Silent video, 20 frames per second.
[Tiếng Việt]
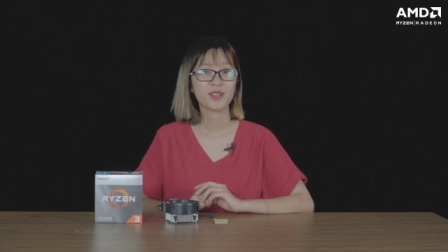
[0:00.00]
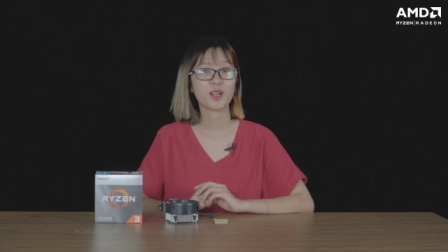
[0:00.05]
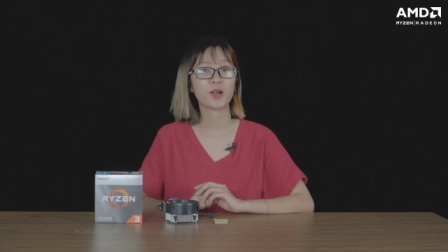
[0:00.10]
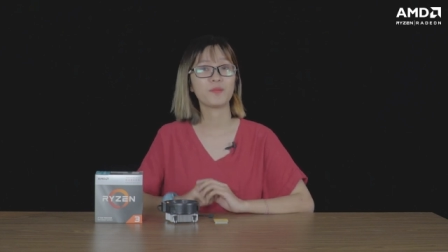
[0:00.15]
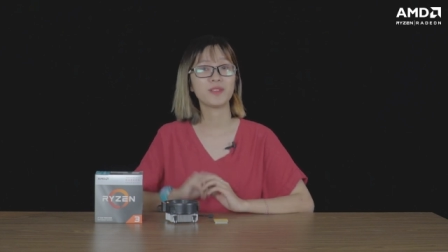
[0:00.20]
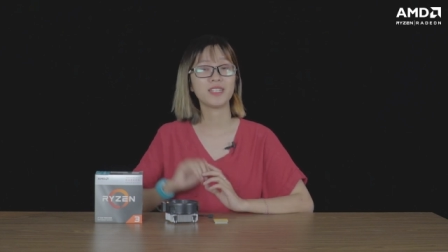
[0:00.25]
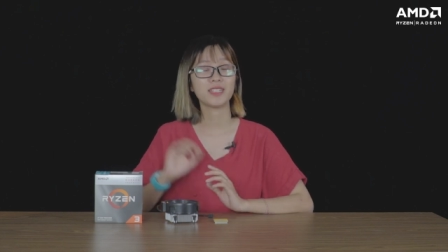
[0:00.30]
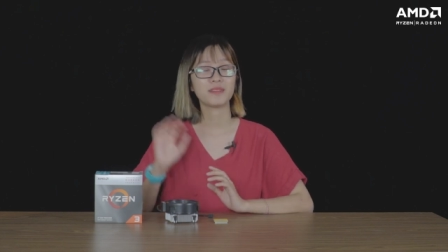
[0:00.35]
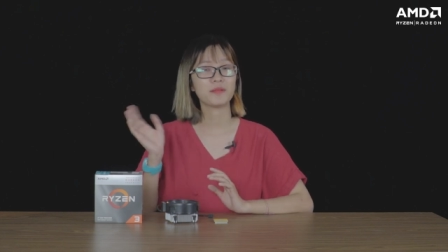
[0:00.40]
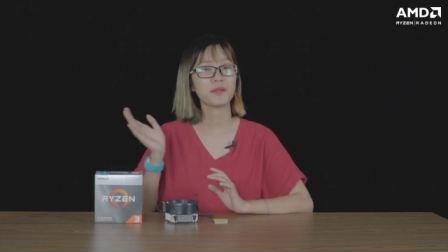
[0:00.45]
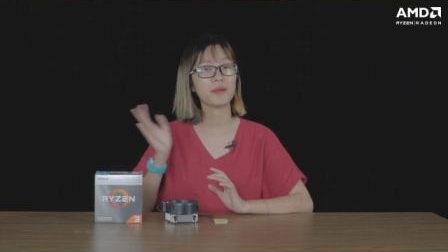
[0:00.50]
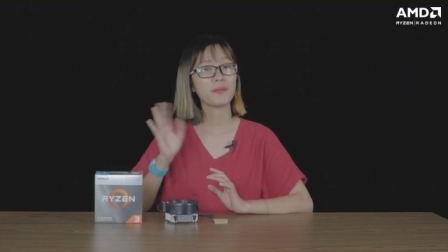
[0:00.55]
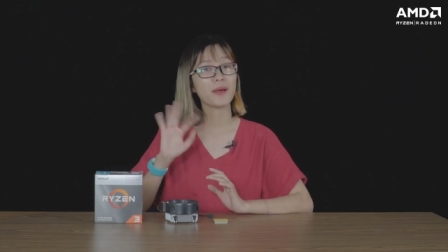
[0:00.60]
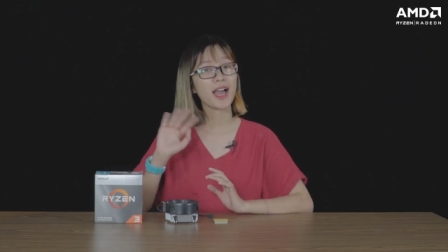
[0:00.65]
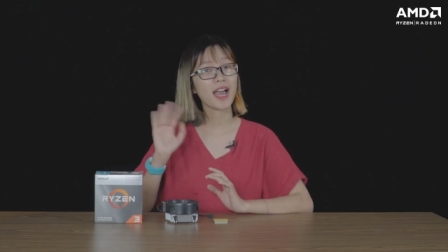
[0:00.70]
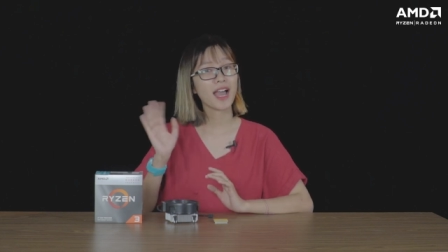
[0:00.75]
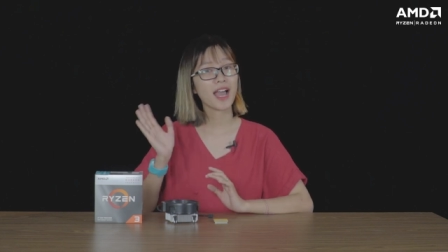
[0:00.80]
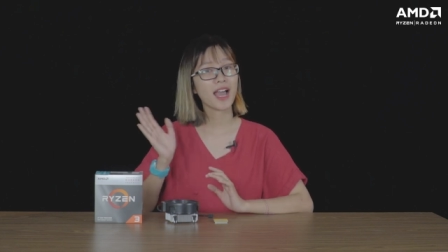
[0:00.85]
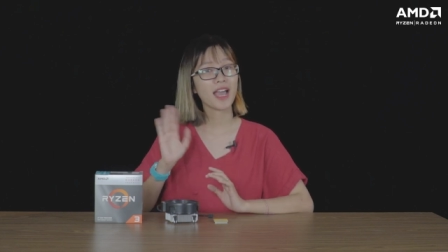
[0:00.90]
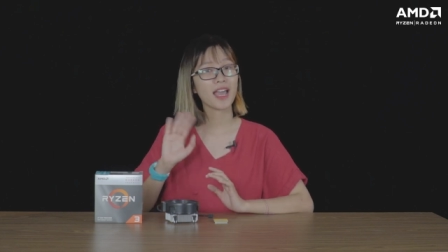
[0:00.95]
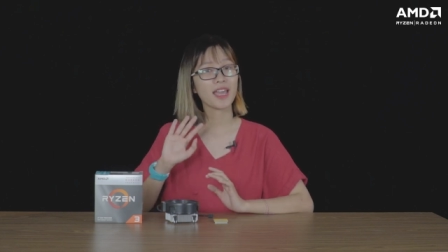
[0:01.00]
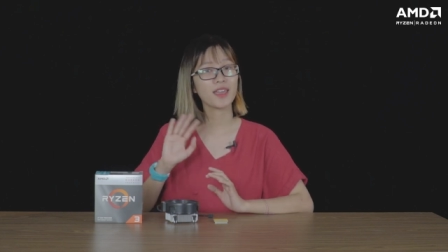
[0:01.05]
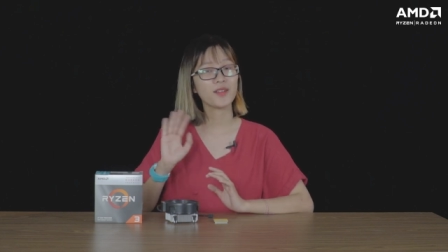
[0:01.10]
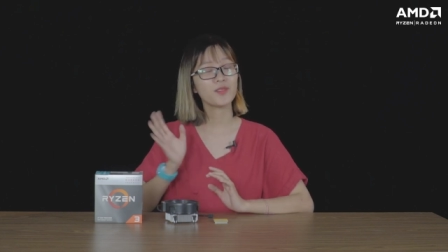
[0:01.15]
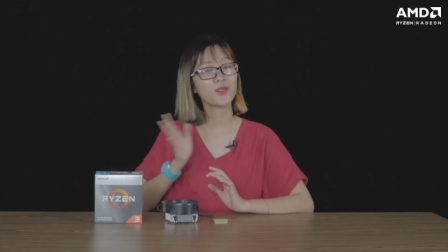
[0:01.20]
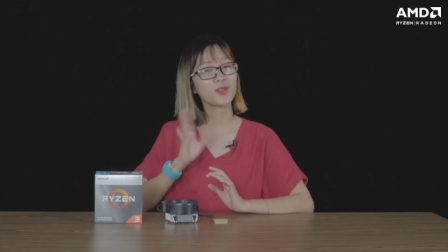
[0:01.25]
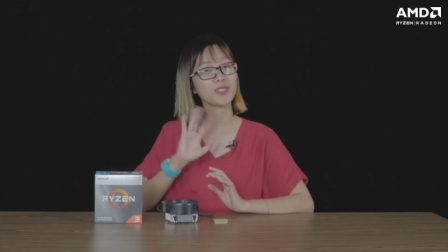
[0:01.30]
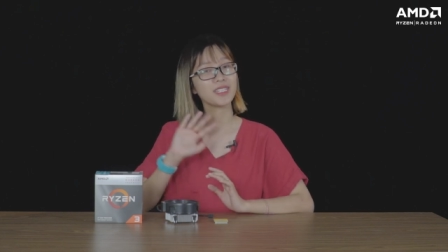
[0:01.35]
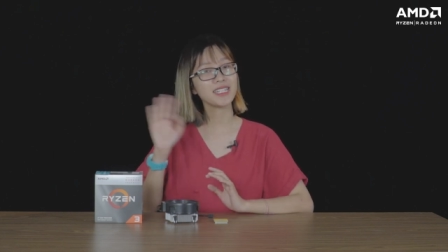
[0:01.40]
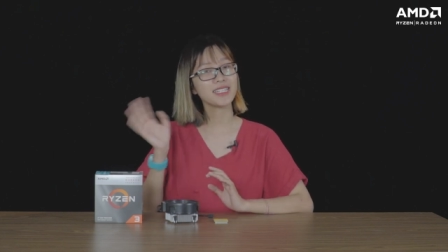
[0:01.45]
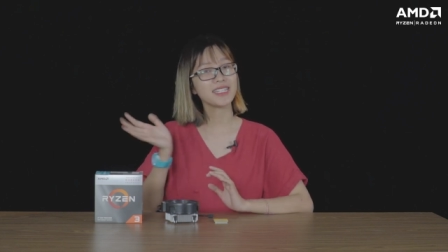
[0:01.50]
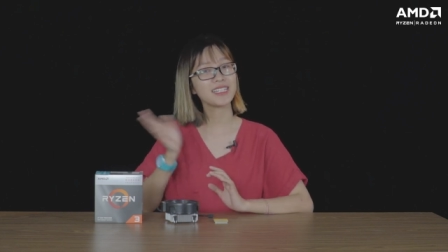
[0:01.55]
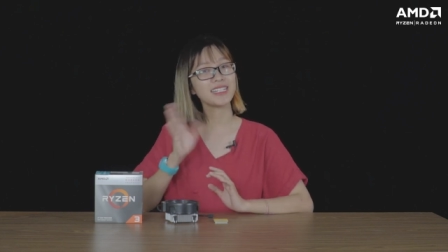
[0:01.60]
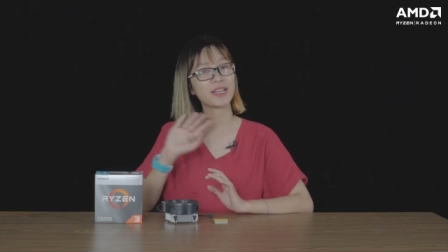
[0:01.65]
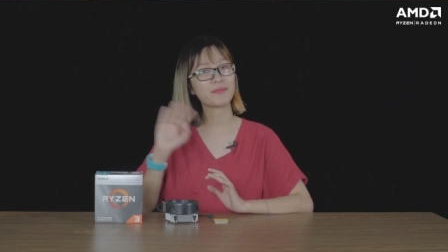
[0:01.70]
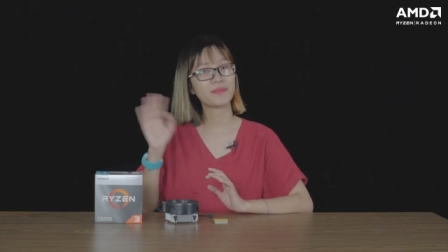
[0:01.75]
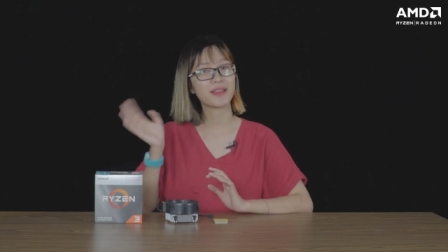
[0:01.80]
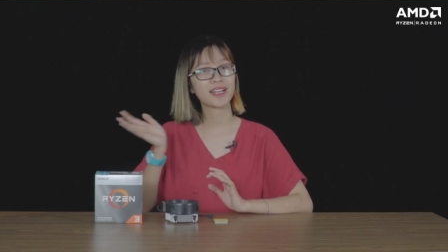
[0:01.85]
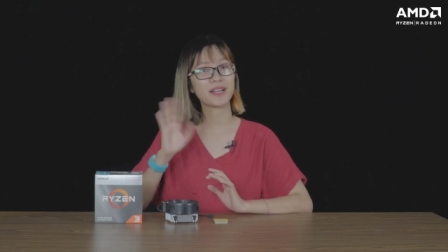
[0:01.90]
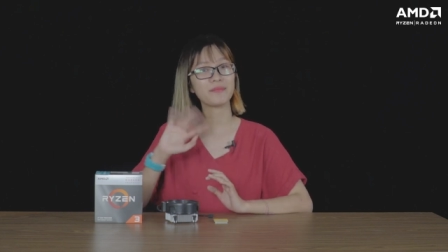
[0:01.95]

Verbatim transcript: Còn bây giờ thì bye bye. Cô xin gặp lại